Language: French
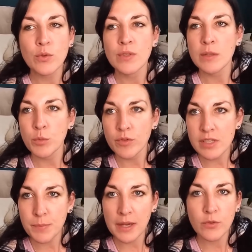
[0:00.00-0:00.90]
que c'est une
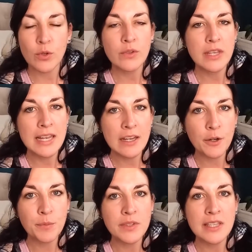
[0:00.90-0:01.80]
mauvaise personne, qu'il est
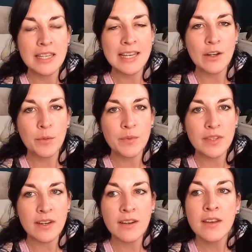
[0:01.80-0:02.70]
comme ci, qu'il est comme
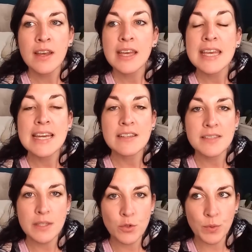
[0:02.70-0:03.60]
ça, et
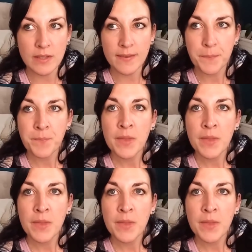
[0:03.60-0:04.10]
ainsi de suite.